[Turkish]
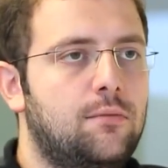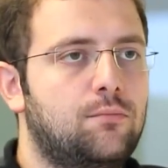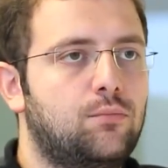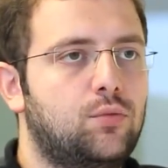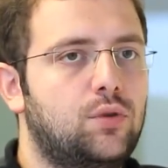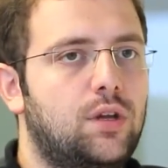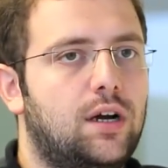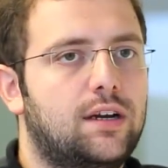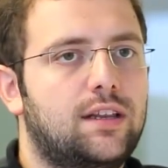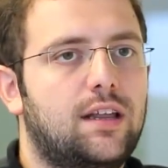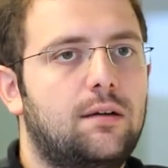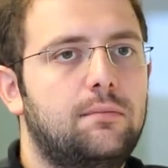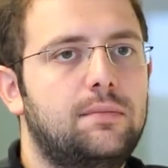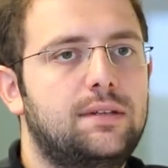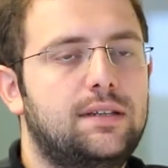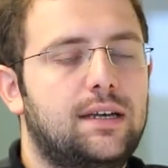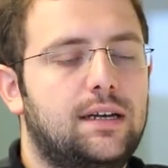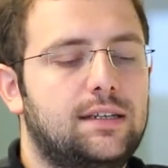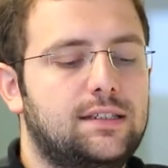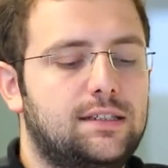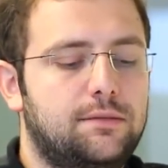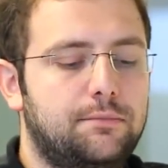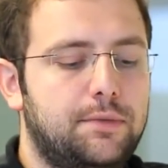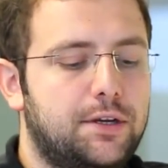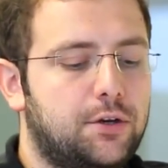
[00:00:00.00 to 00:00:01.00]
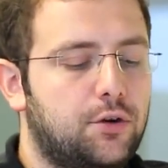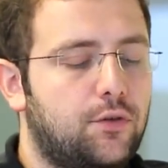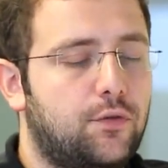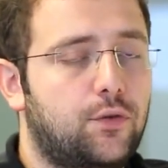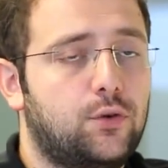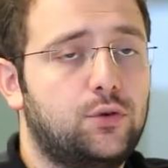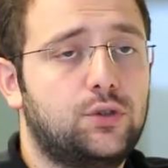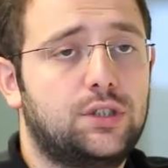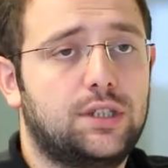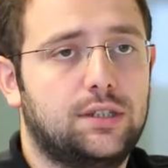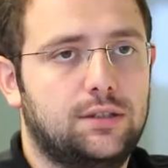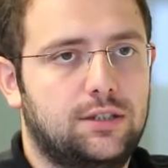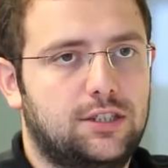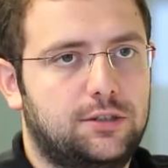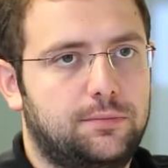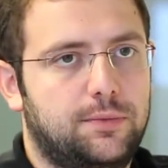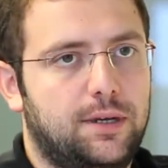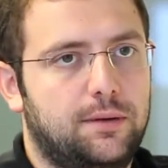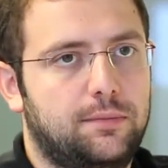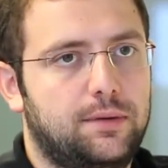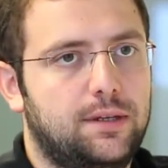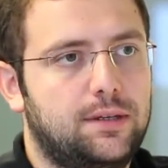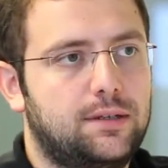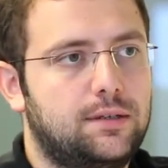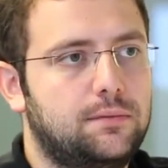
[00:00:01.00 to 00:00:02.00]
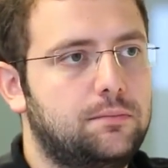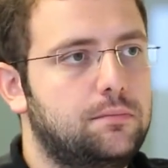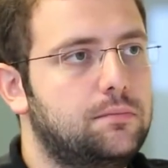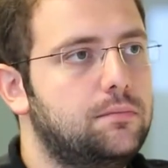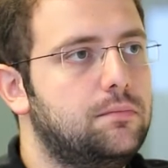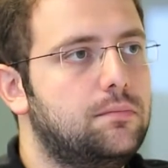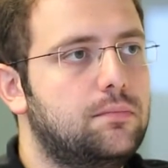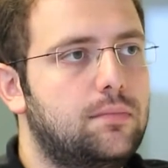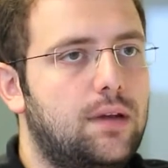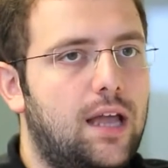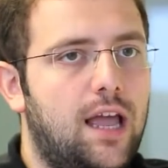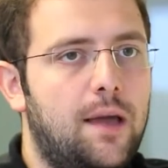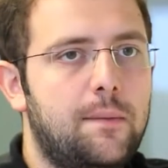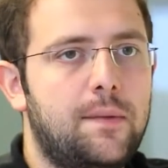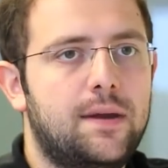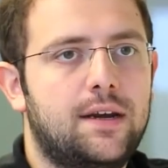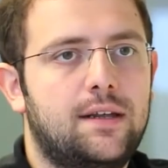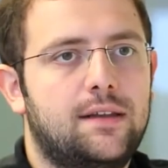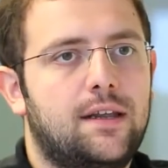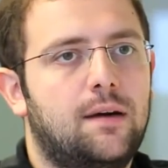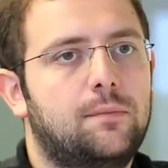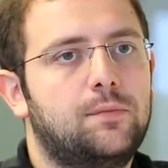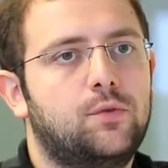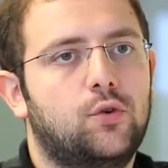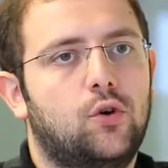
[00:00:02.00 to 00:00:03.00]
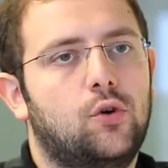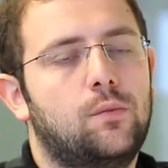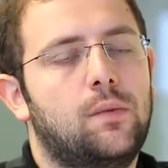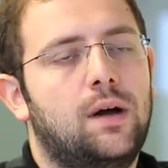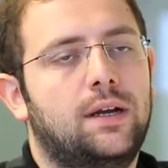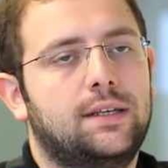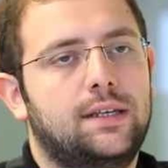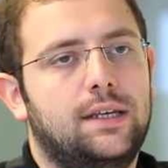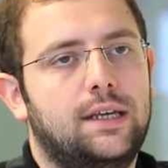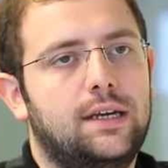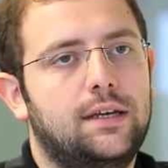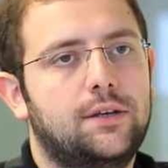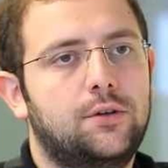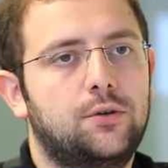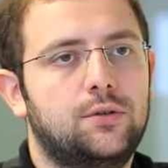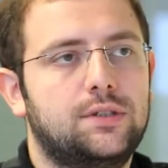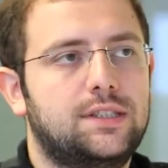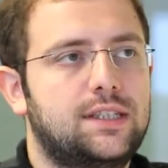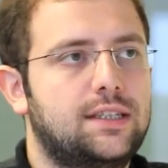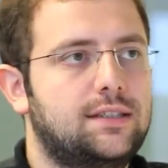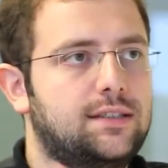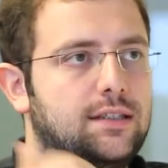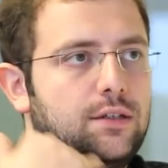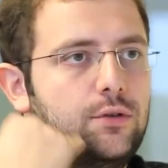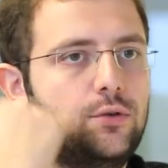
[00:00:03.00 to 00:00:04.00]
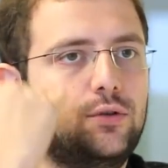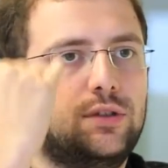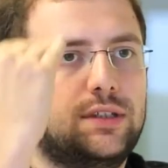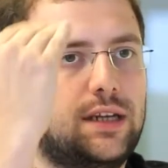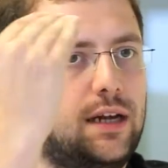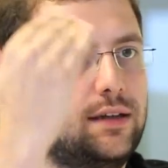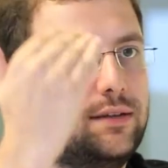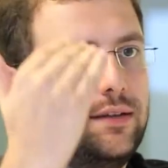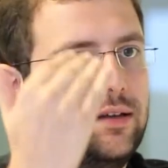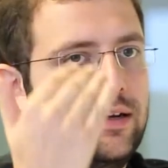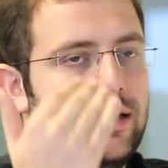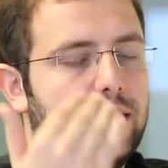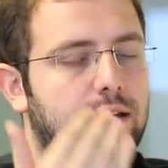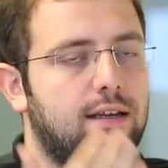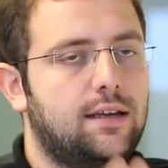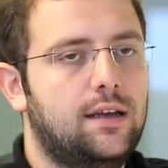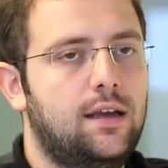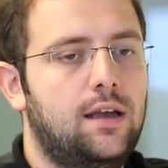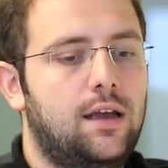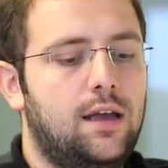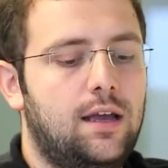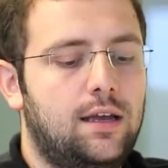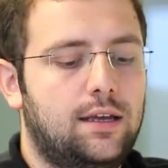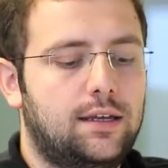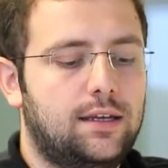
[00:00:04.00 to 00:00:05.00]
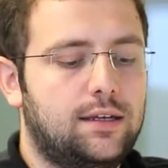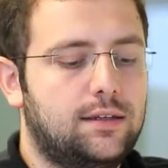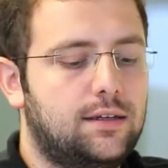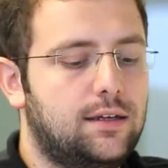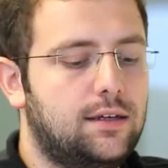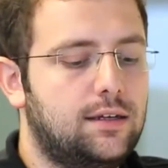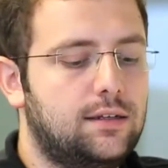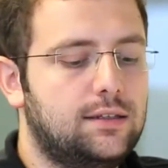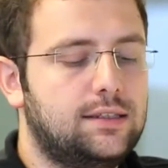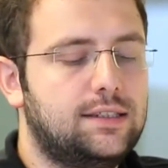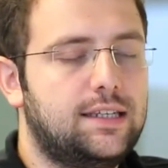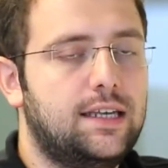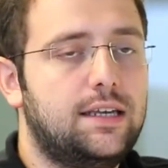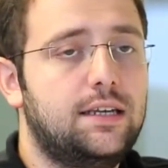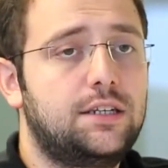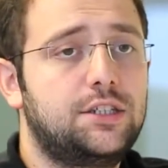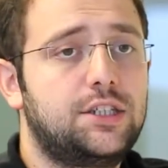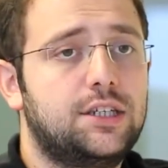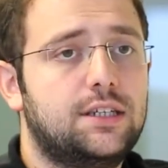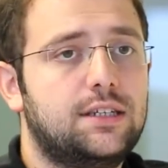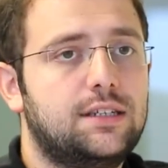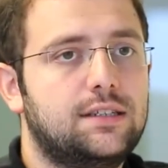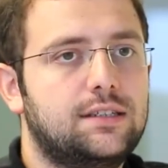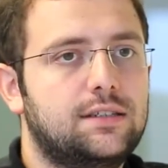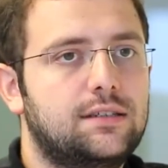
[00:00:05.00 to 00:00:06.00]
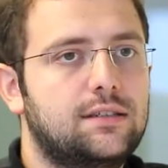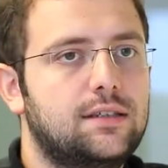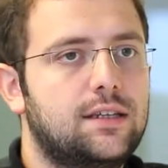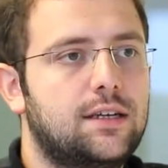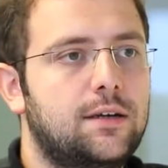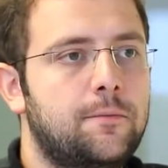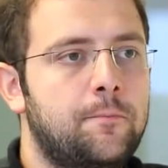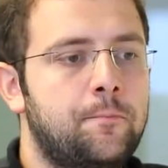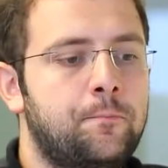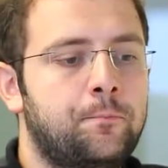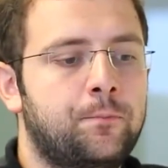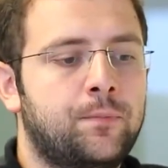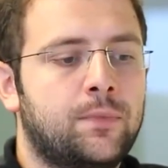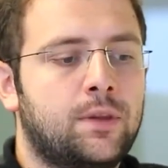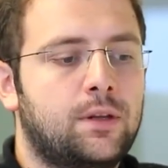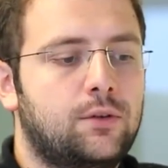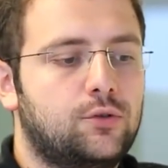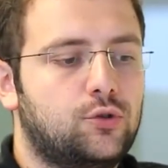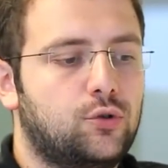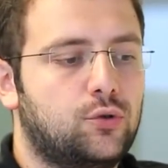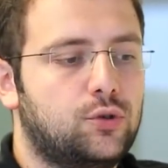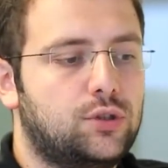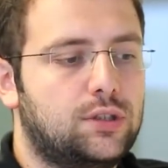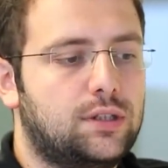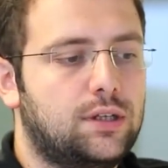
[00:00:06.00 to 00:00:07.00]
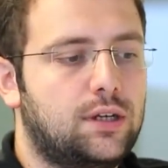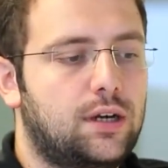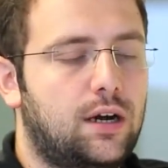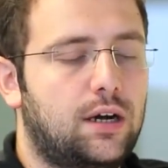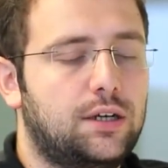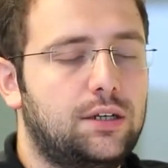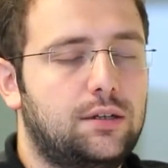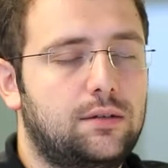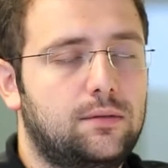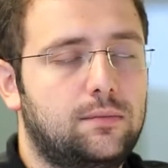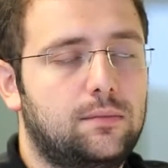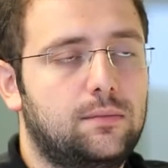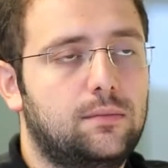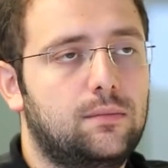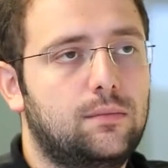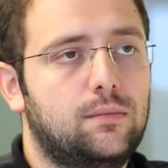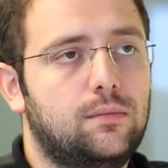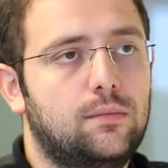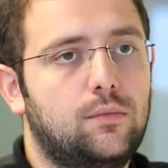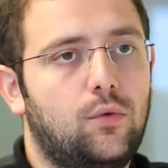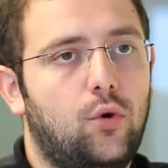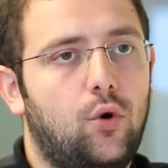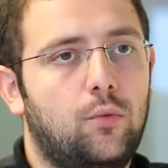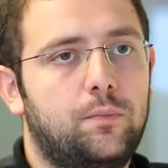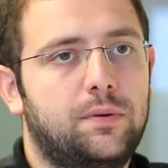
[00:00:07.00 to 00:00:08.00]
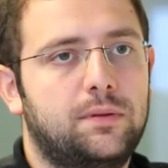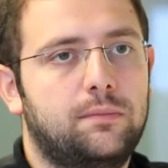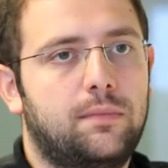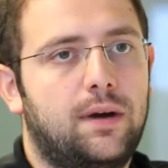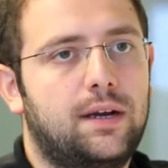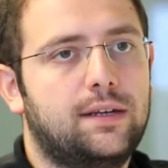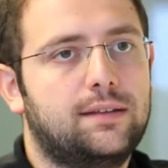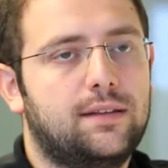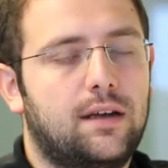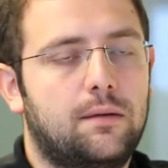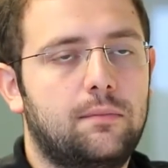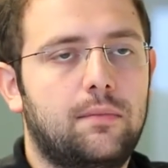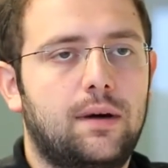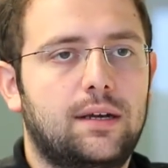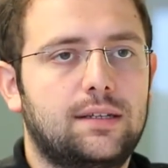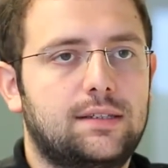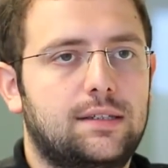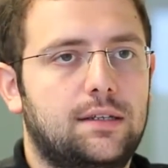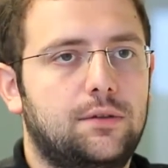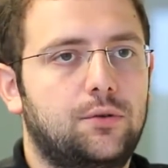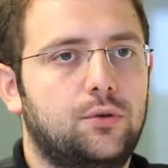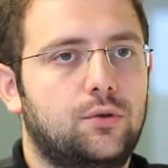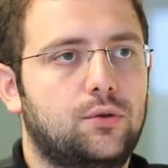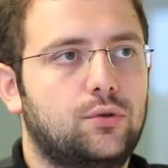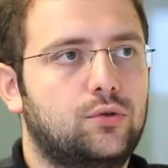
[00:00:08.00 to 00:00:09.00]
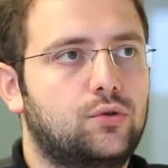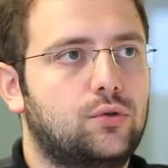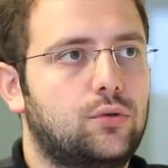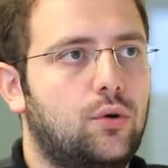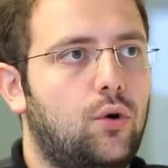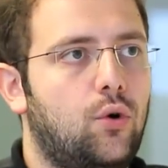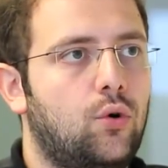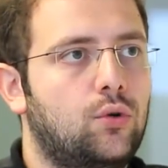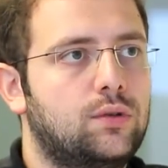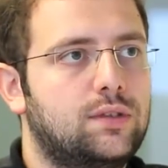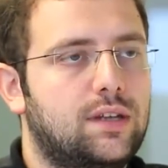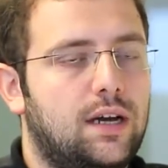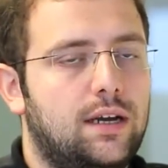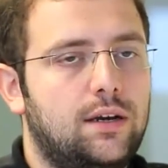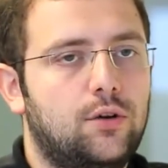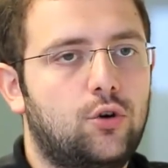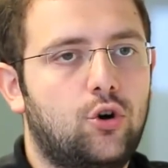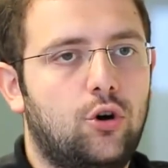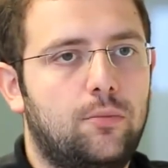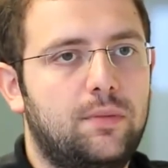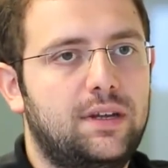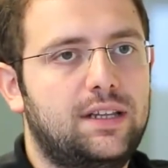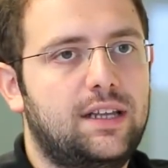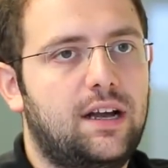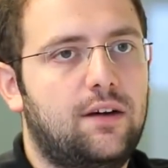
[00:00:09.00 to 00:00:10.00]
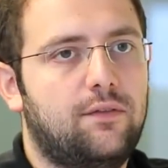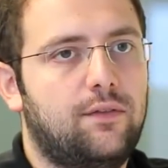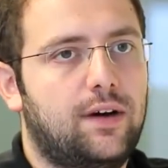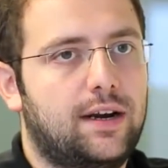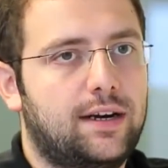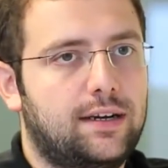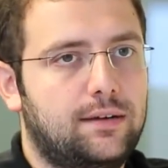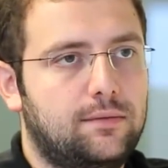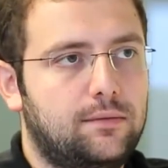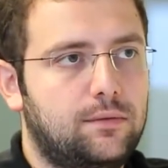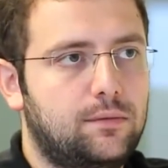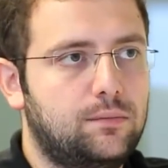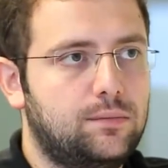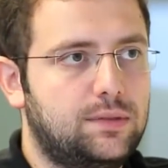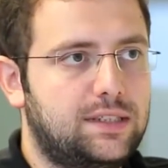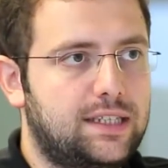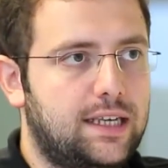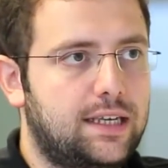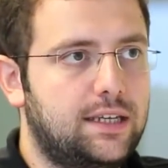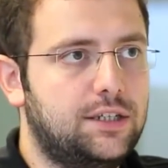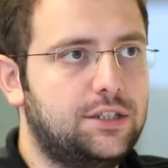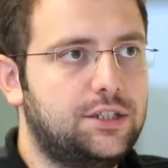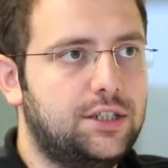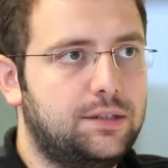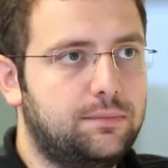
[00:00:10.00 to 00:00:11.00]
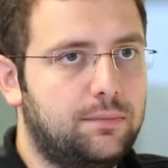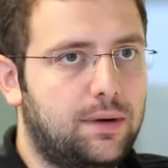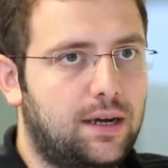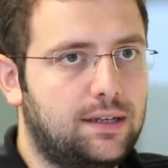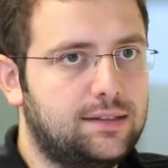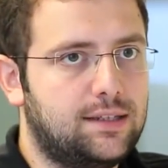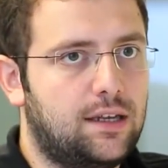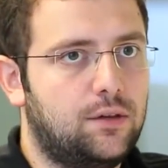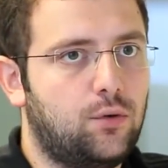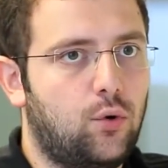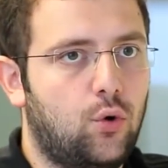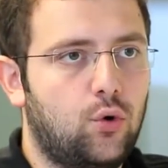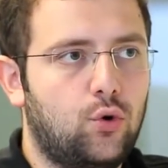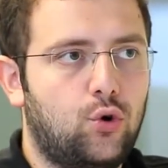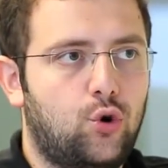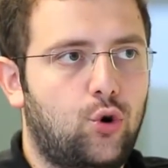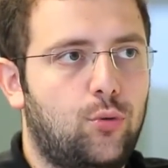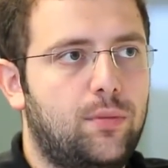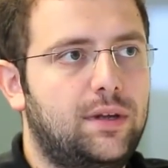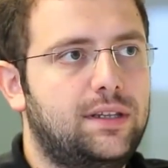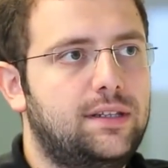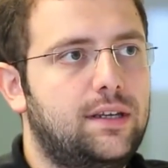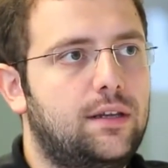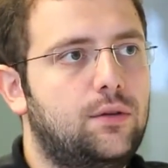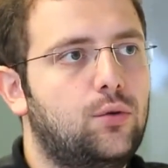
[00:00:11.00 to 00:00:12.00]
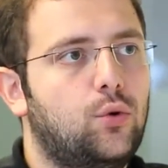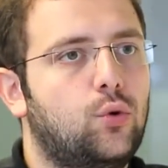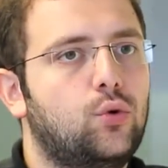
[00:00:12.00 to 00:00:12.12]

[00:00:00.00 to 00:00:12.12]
Bunlardan bir tanesi mikrofon çalışmayabilir. Hemen adapte olman gerekiyor sesini yükselterek ya da seyirci arasında sonuçta open mic'tan bahsediyoruz. 10 tane komedyen var. Seyirci bazen 10 komedyenin